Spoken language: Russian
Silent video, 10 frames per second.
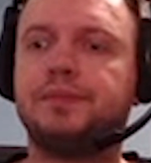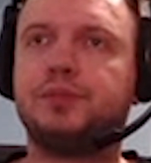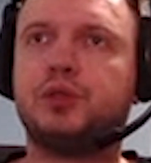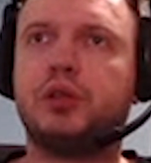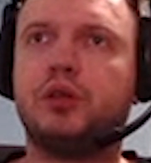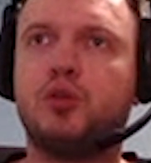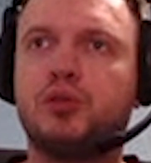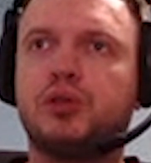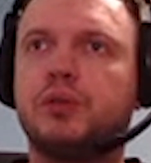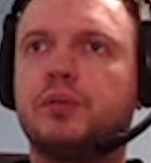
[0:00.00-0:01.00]
Что не
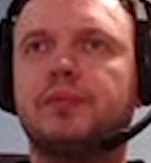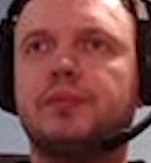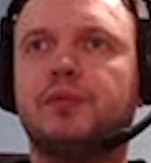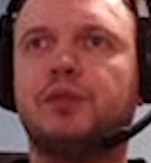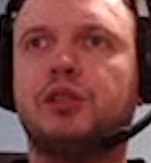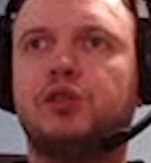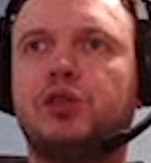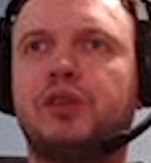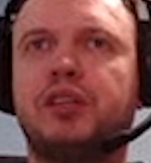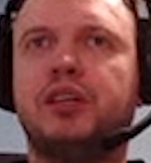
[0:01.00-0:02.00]
купишь. Вот отсюда,
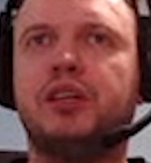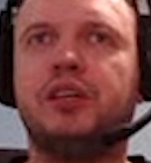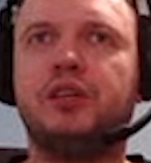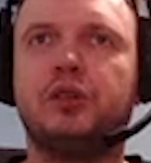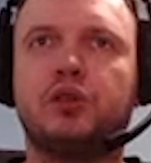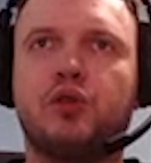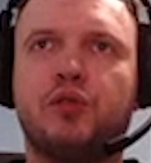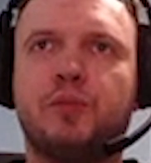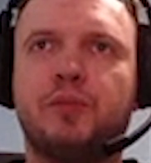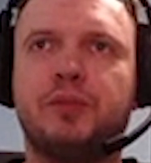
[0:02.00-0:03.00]
наверное, и идет рофл
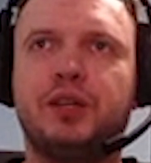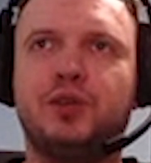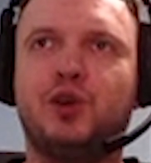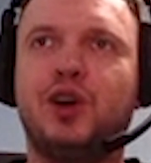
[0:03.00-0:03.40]
на еду.